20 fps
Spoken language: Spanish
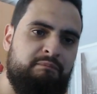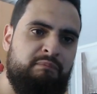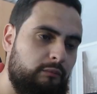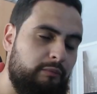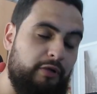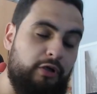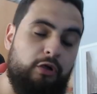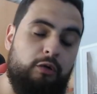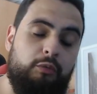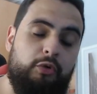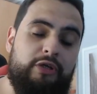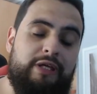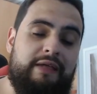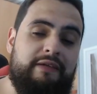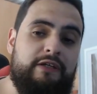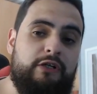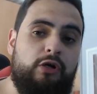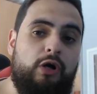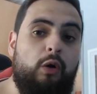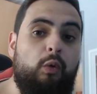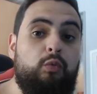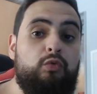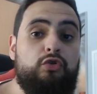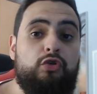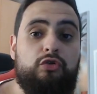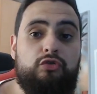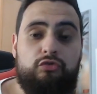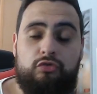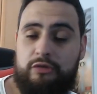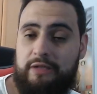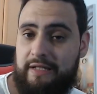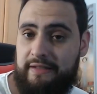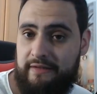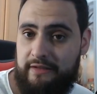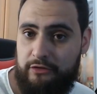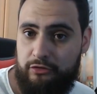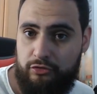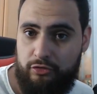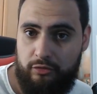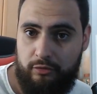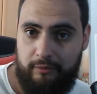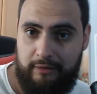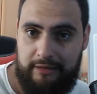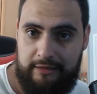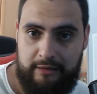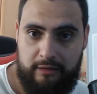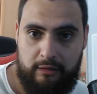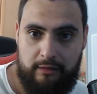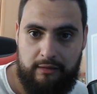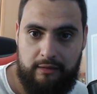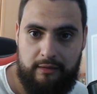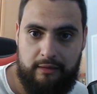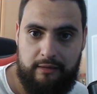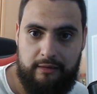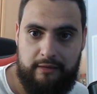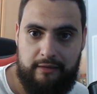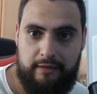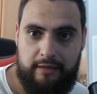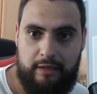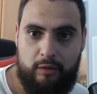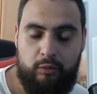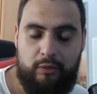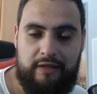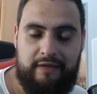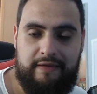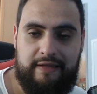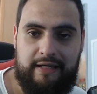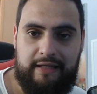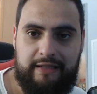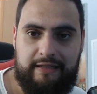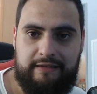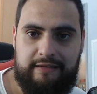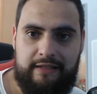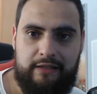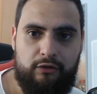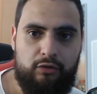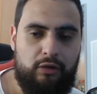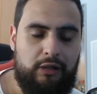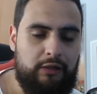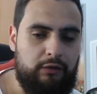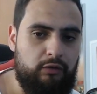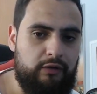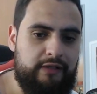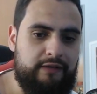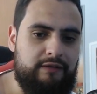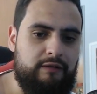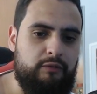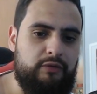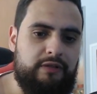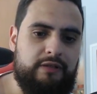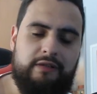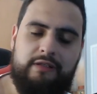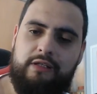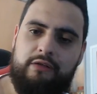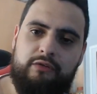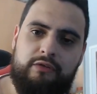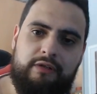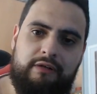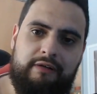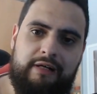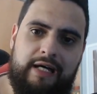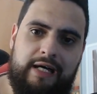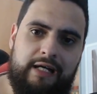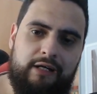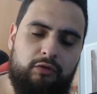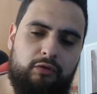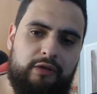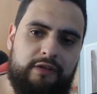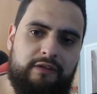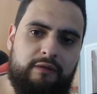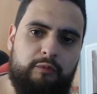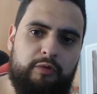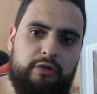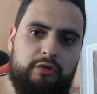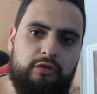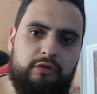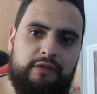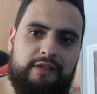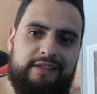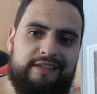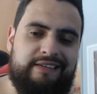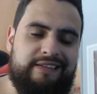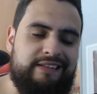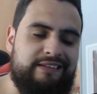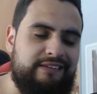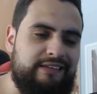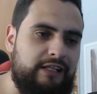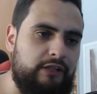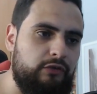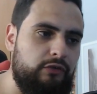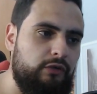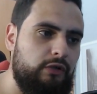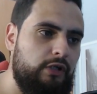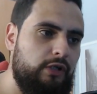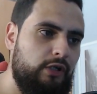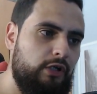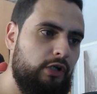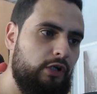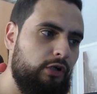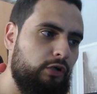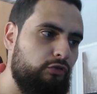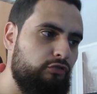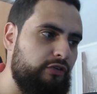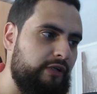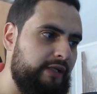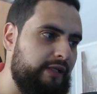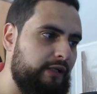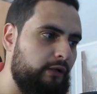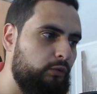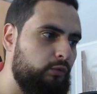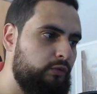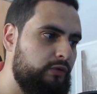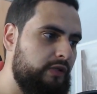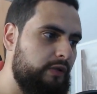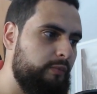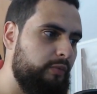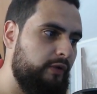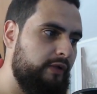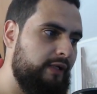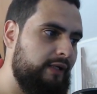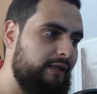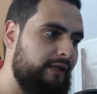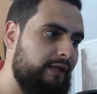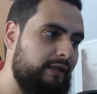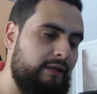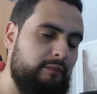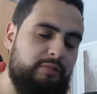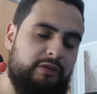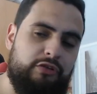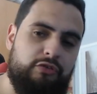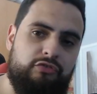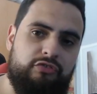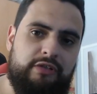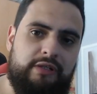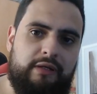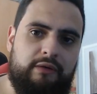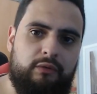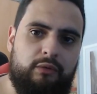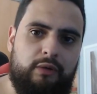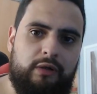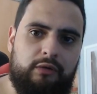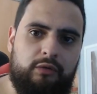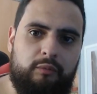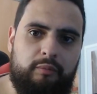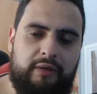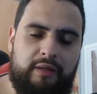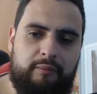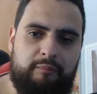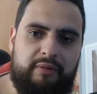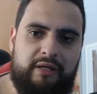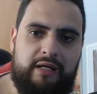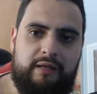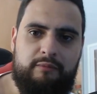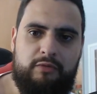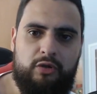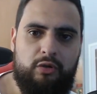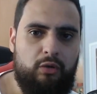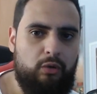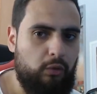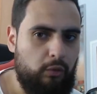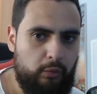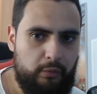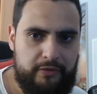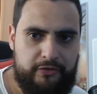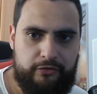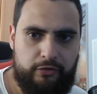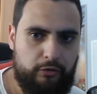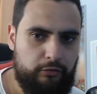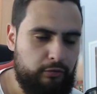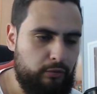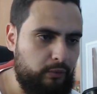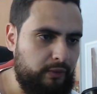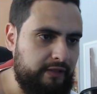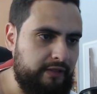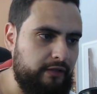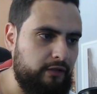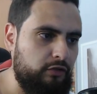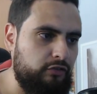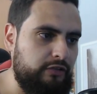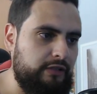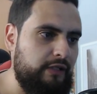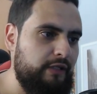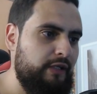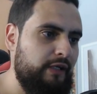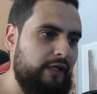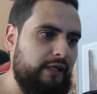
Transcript: Pero como ya digo, aún no estoy ahí dentro, ¿vale? Eh, es una idea que tengo, es algo que estamos intentando trabajar, algo que estamos intentando conseguir algún tipo de, patrocinador o algo para premios o Ubisoft o cualquier cosa.